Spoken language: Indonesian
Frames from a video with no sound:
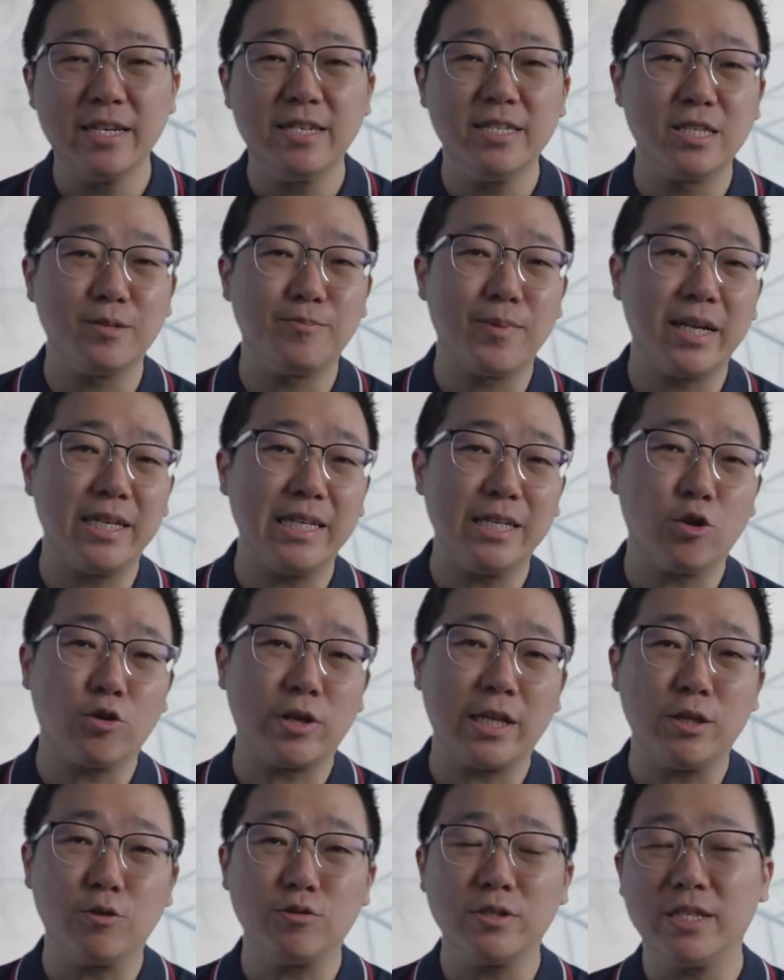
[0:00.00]
Jemaat di
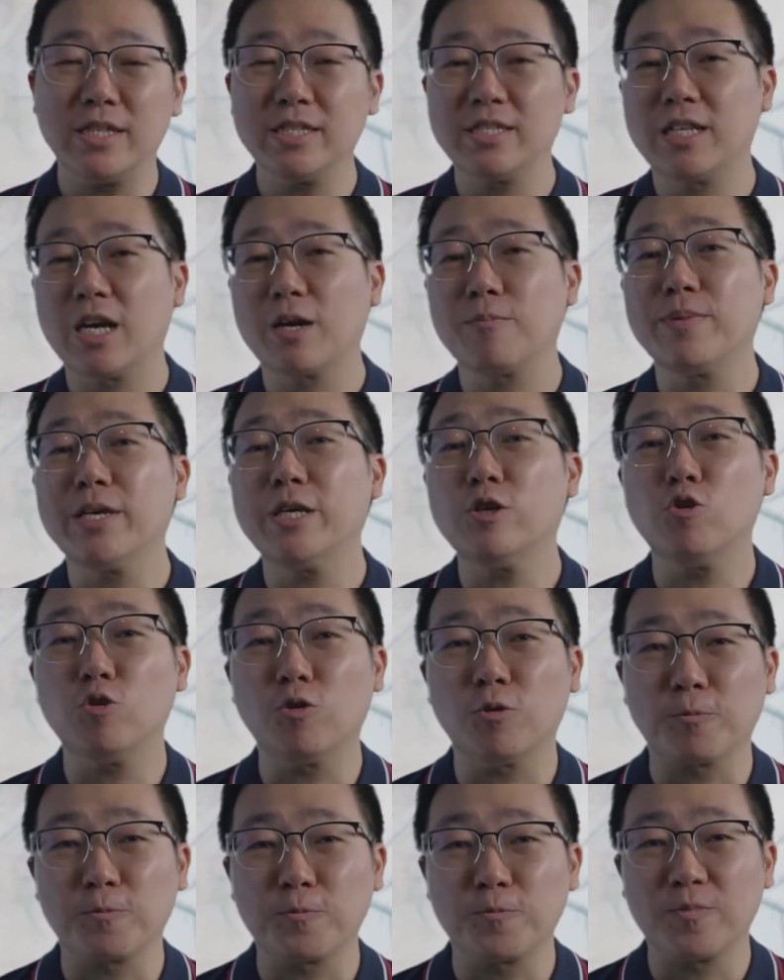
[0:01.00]
Korintus ini sedang
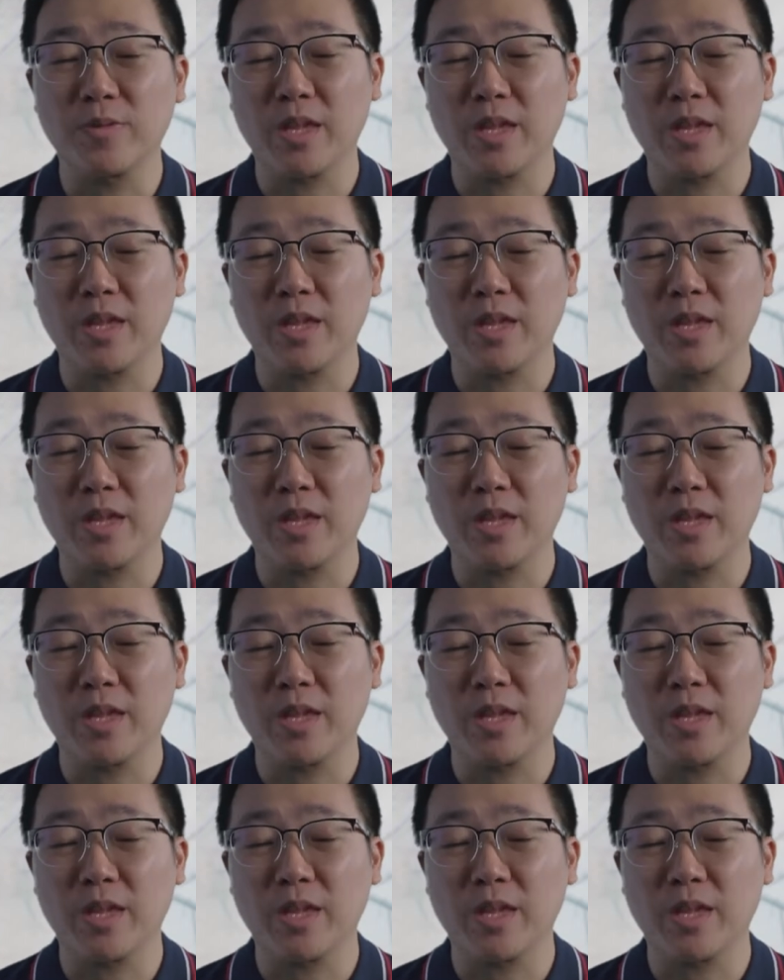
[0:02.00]
bingung.